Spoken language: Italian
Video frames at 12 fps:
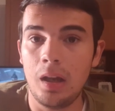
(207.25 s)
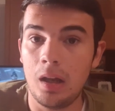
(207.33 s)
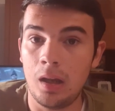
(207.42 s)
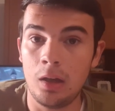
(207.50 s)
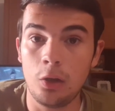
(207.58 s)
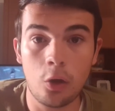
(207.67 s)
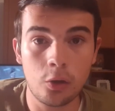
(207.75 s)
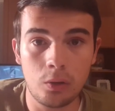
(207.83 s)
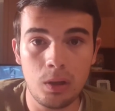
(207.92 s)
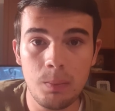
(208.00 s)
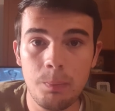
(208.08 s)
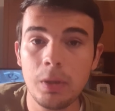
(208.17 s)
eh, l'oro
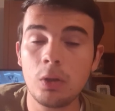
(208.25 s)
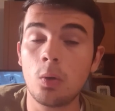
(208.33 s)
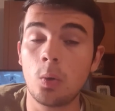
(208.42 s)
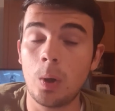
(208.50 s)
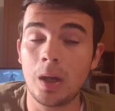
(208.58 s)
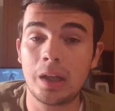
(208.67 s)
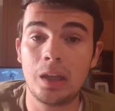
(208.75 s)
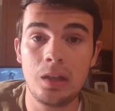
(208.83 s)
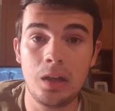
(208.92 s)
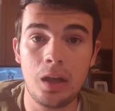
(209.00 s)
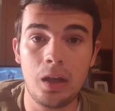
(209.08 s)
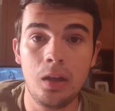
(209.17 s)
olimpico con anche
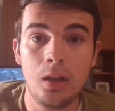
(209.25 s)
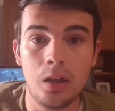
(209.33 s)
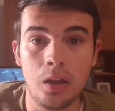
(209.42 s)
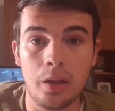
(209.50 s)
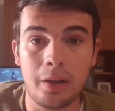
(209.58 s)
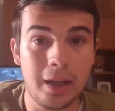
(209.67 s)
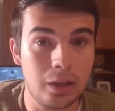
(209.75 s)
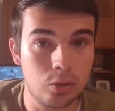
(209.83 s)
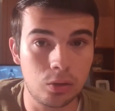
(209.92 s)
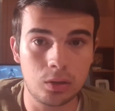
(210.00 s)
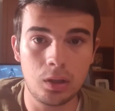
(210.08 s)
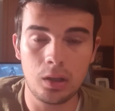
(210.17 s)
il eh,
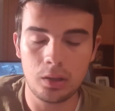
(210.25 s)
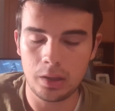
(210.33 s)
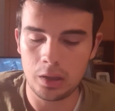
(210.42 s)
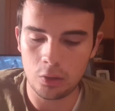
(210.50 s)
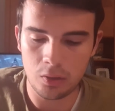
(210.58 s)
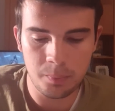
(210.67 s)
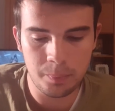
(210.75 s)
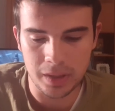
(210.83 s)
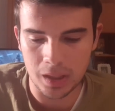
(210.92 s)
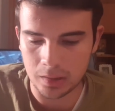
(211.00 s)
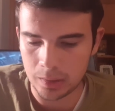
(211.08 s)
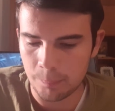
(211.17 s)
record delle
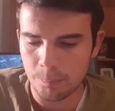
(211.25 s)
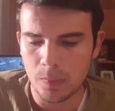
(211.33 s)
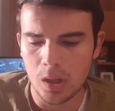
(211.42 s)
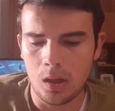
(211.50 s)
Olimpiadi,